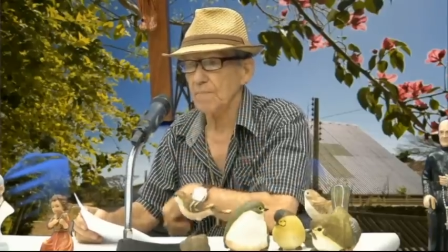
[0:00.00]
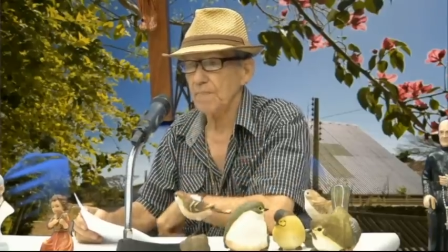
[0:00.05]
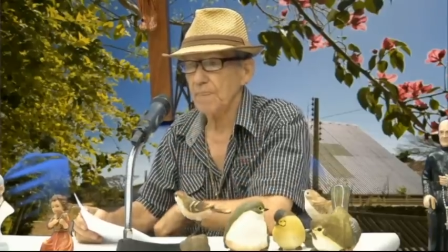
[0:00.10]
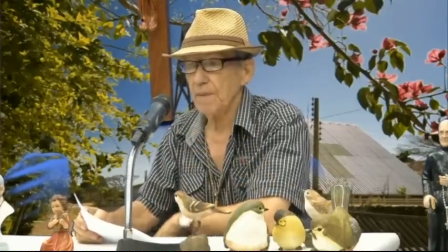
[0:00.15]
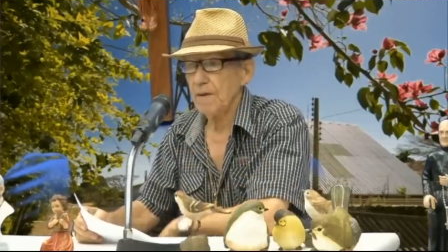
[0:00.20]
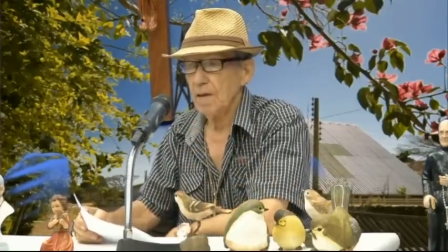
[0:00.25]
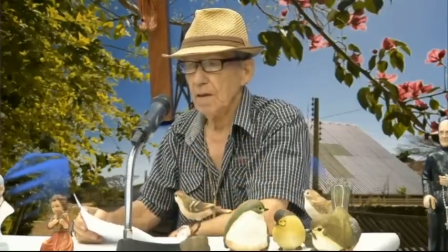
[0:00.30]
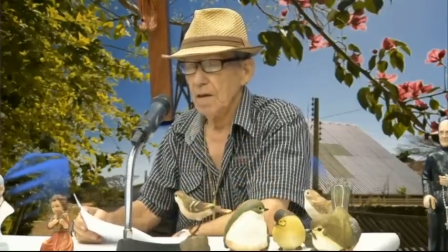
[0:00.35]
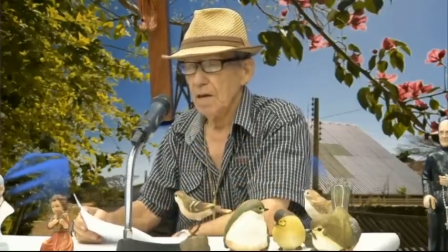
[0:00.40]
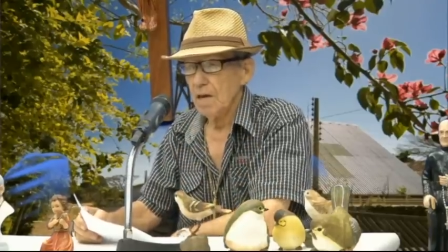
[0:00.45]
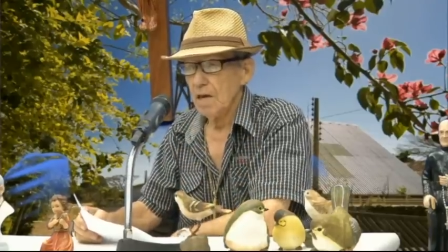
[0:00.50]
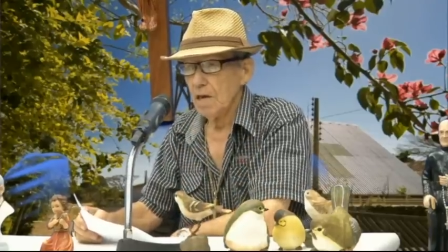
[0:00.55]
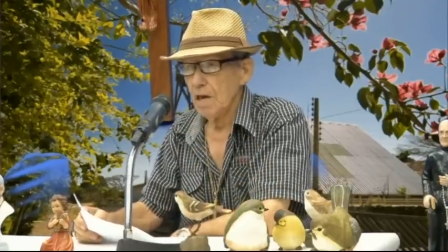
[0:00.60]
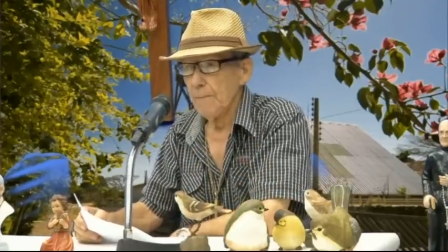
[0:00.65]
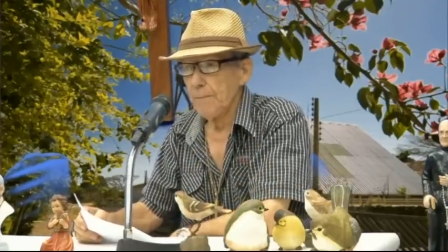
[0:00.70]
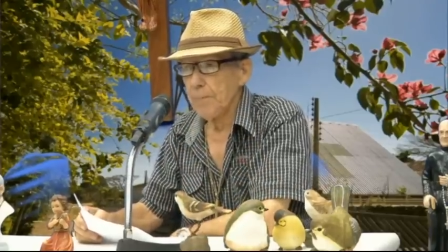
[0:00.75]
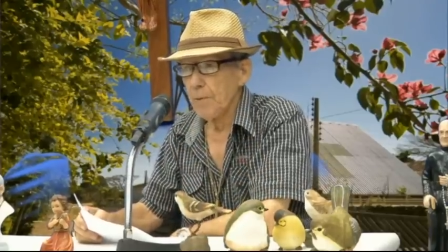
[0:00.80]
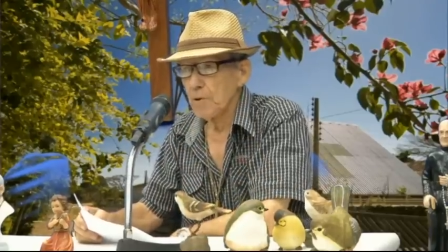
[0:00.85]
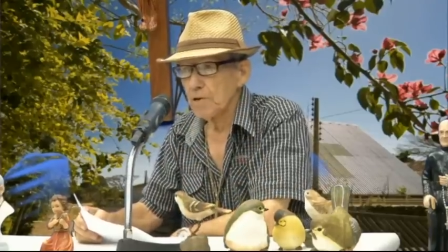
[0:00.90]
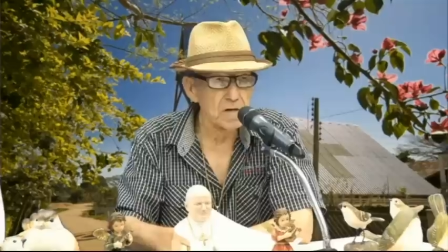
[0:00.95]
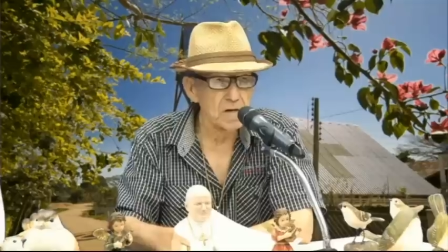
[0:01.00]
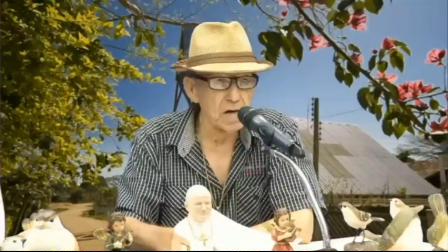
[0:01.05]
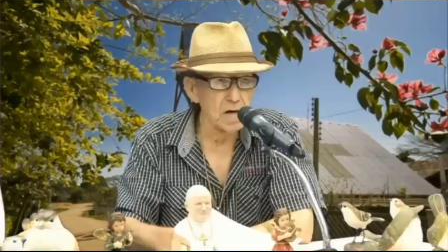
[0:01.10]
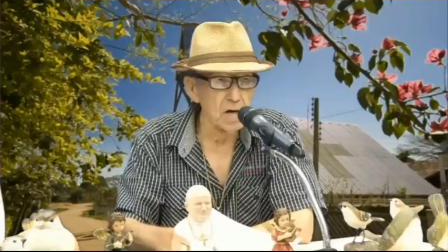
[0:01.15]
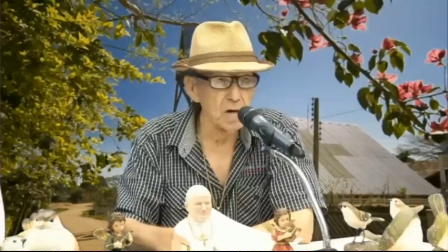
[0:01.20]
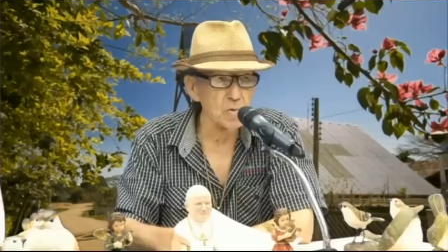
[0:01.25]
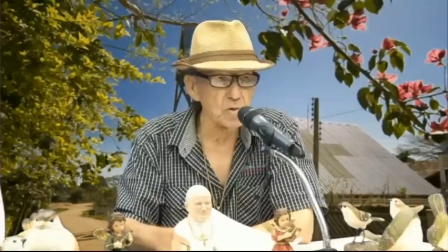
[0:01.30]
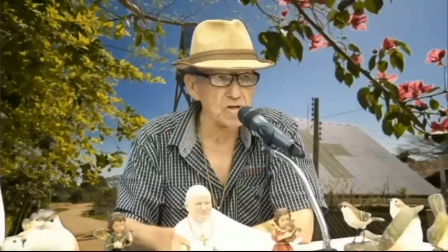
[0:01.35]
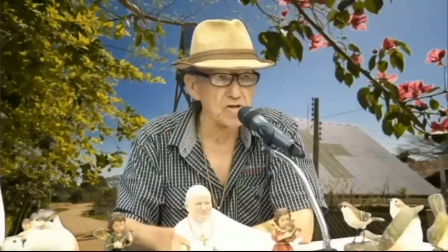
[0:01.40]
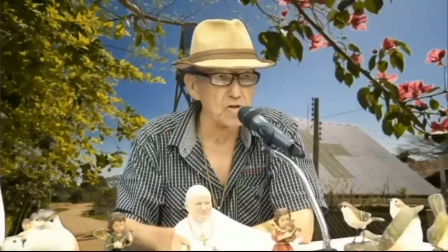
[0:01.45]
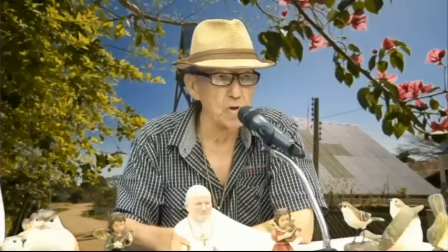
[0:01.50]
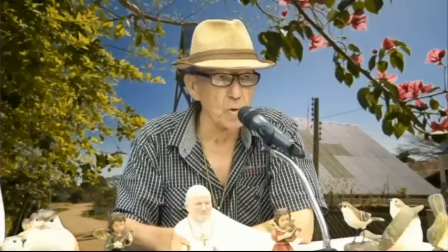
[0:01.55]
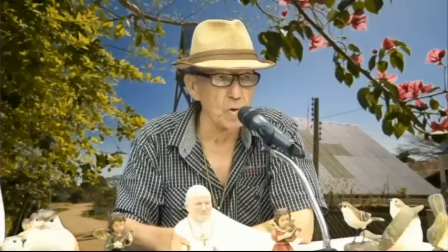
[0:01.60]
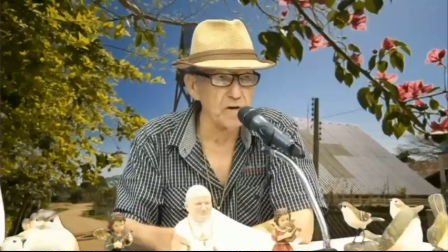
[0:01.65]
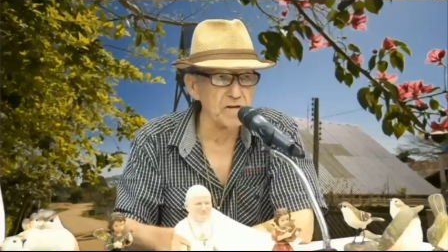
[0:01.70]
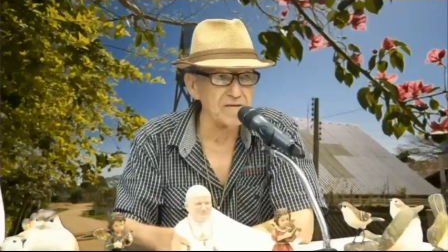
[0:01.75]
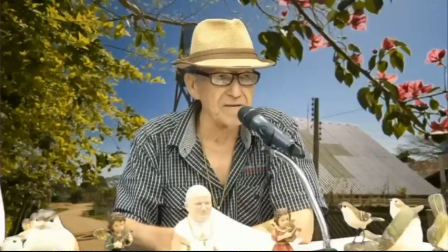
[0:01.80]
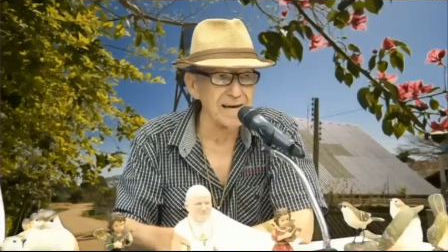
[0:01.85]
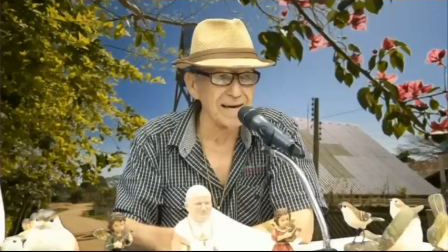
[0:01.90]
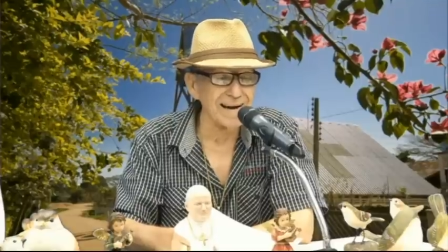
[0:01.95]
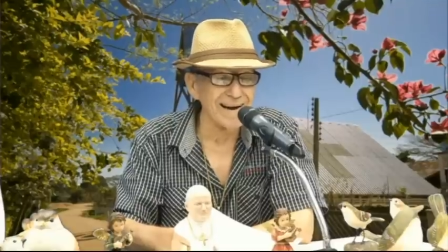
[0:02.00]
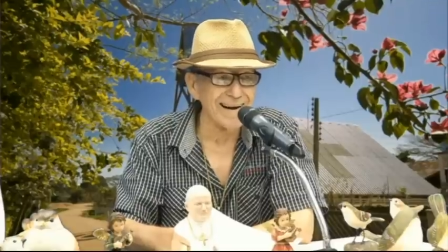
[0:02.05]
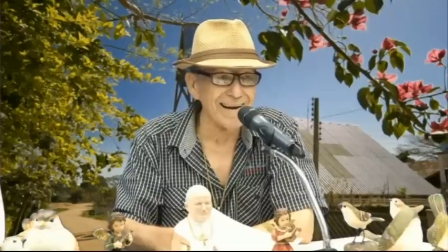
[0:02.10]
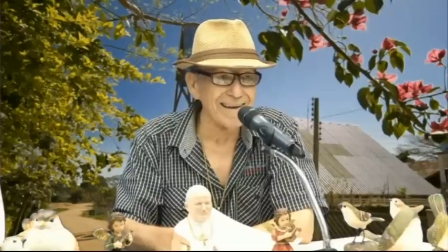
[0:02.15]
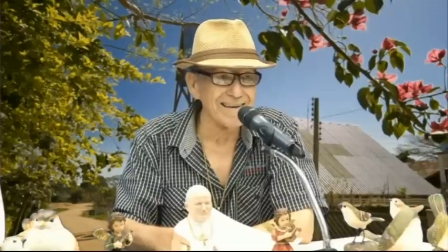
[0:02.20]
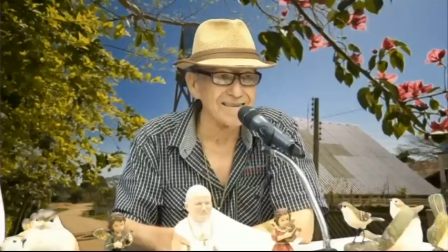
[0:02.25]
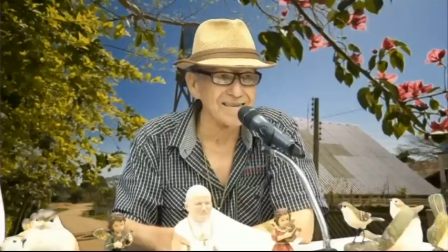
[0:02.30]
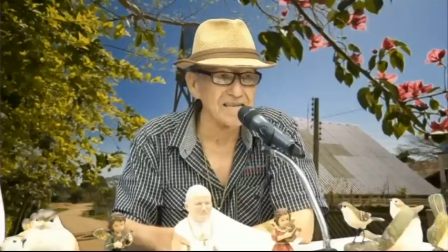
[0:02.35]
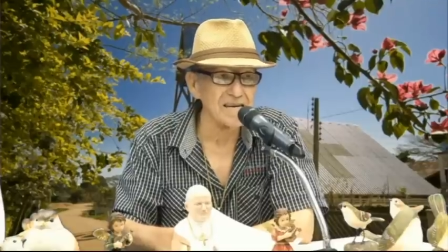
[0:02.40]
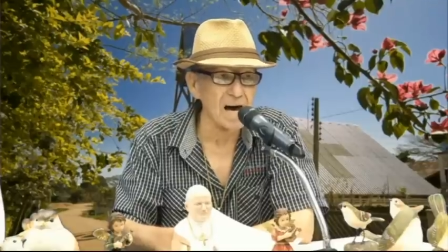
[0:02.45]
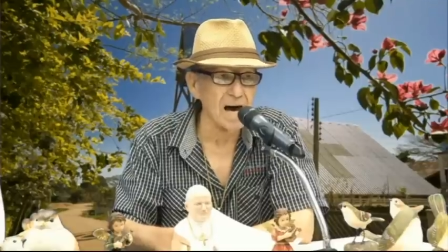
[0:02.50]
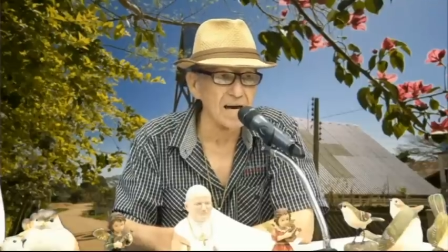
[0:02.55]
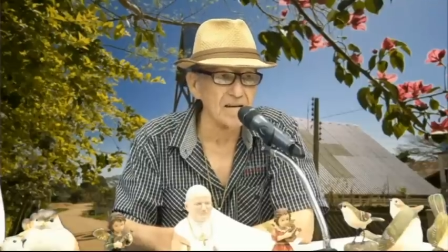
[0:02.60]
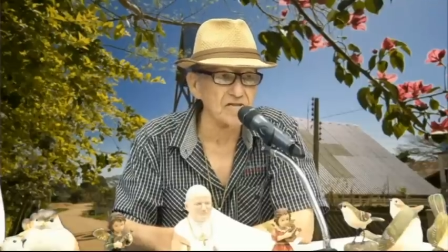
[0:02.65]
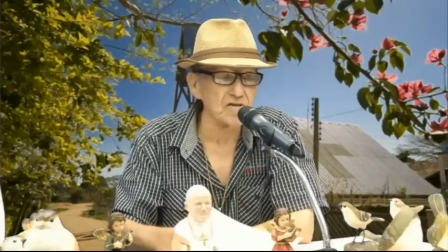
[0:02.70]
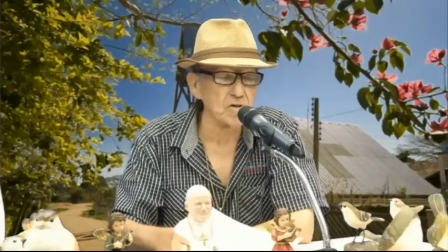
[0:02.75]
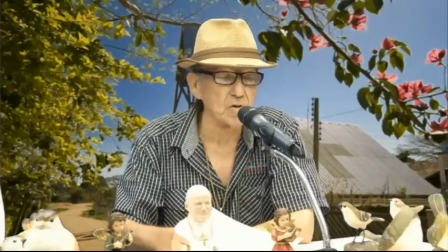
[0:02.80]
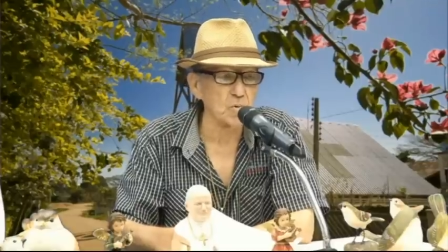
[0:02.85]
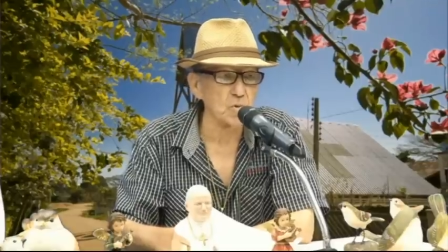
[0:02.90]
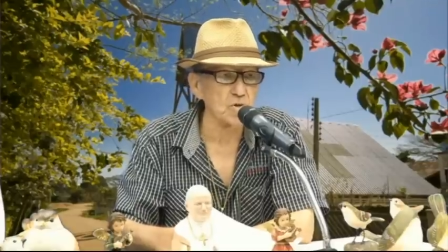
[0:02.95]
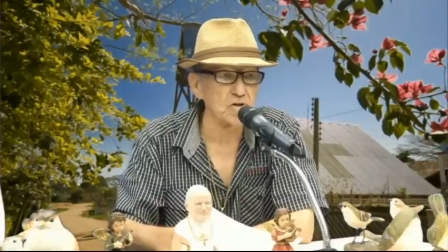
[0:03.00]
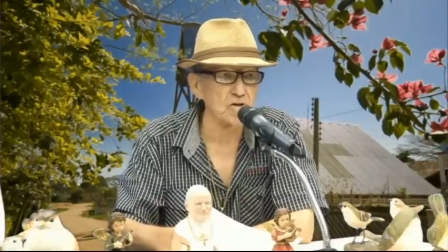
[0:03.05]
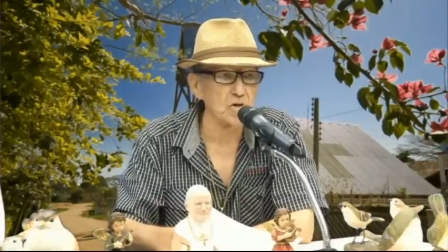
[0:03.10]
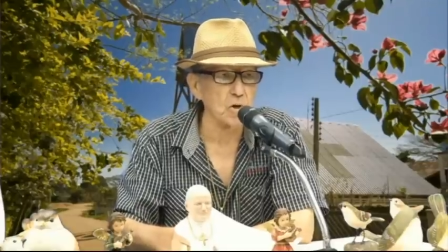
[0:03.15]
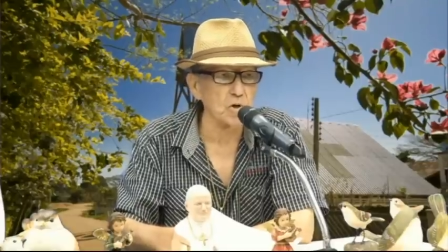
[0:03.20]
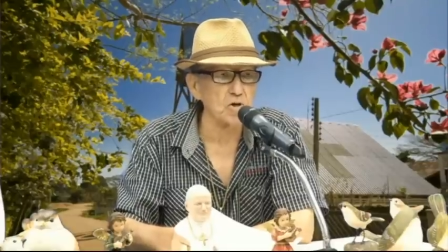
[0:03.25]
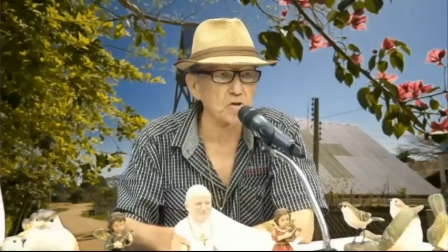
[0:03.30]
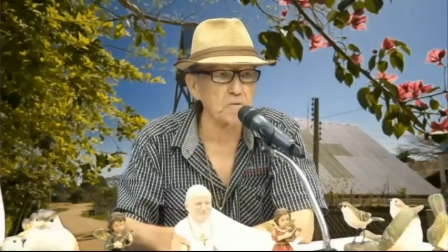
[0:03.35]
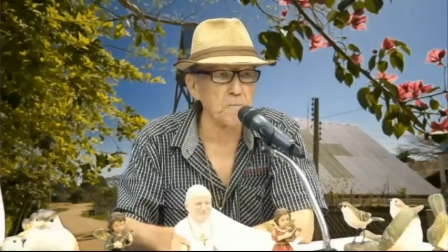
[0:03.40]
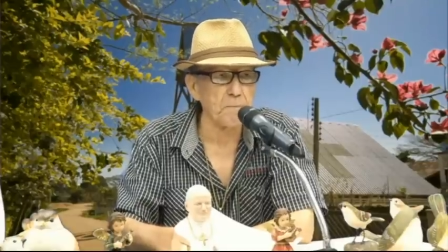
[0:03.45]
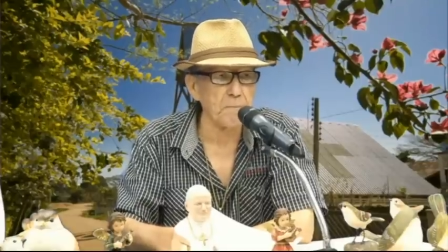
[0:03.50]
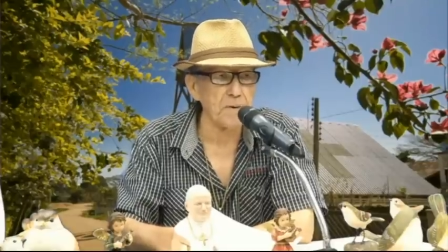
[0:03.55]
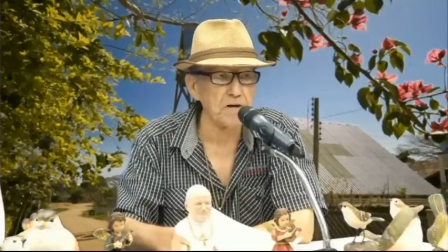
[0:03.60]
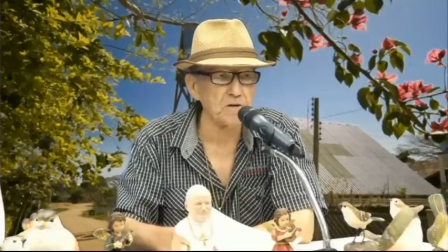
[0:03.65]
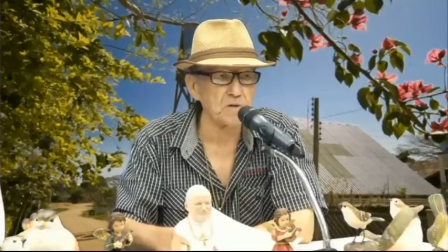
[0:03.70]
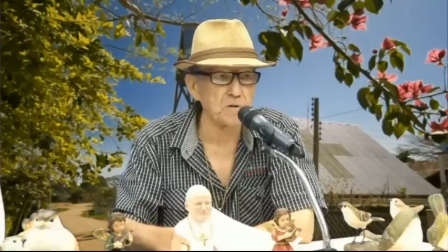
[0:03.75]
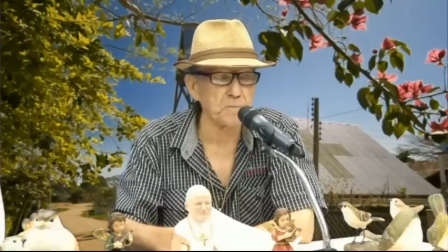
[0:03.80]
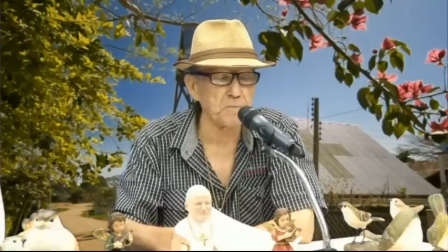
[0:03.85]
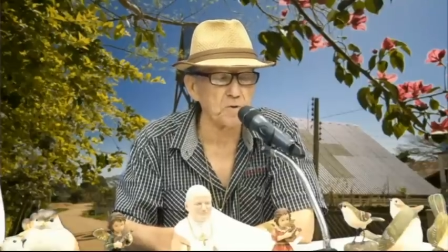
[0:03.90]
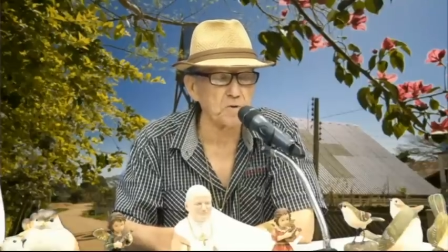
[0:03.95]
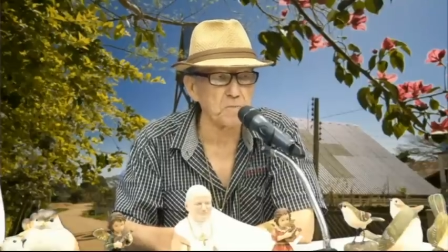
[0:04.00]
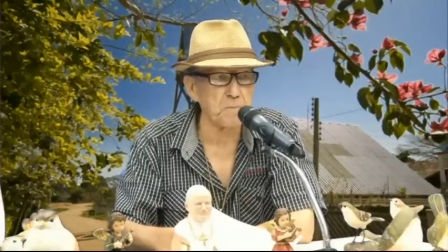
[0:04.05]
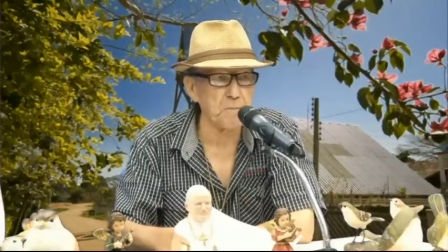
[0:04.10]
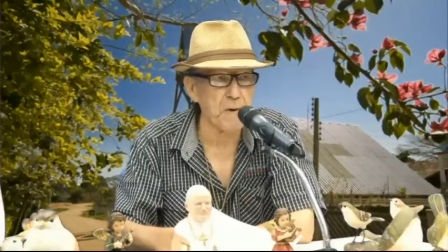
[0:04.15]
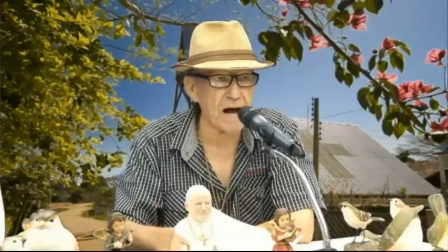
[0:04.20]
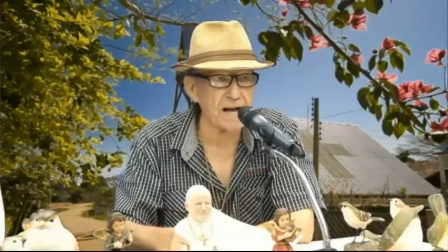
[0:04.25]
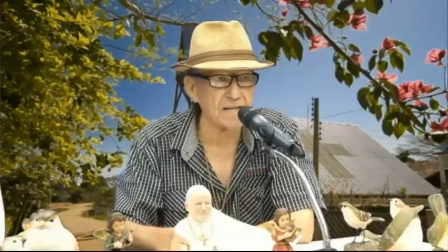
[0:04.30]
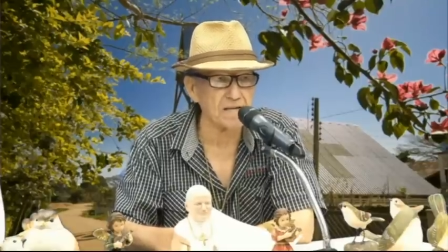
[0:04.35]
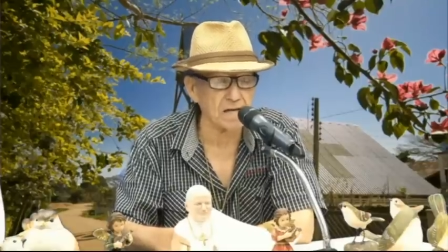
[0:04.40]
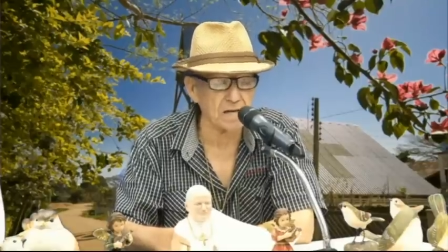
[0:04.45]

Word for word: E por que os senhores eclesiásticos, senhores bispos, padre,